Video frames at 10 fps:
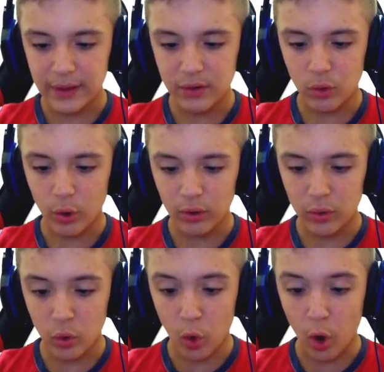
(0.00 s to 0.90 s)
Ok, co
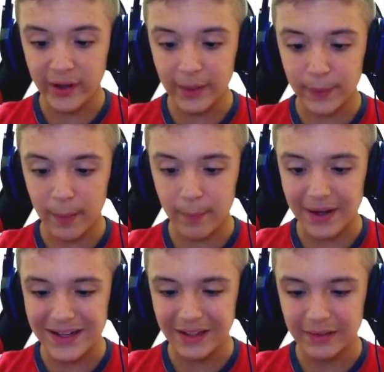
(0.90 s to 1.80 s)
corre lá pra
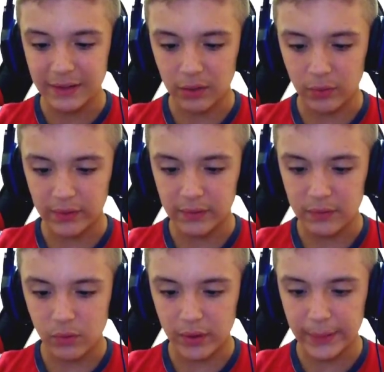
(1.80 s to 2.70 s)
baixo. Eita,
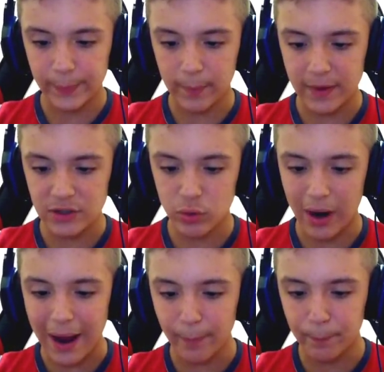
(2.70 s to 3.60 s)
mas corre lá pra
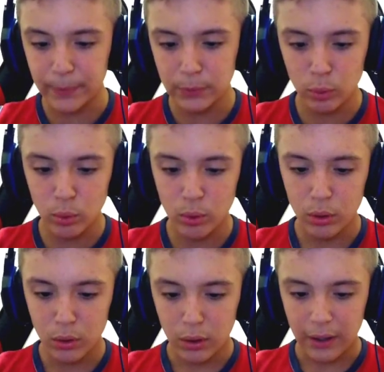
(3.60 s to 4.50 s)
baixo. Rápido,
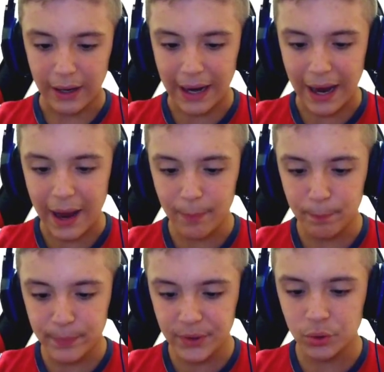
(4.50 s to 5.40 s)

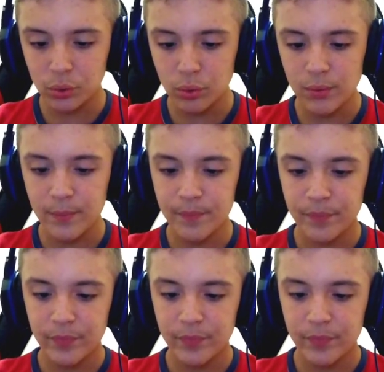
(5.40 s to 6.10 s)
rápido.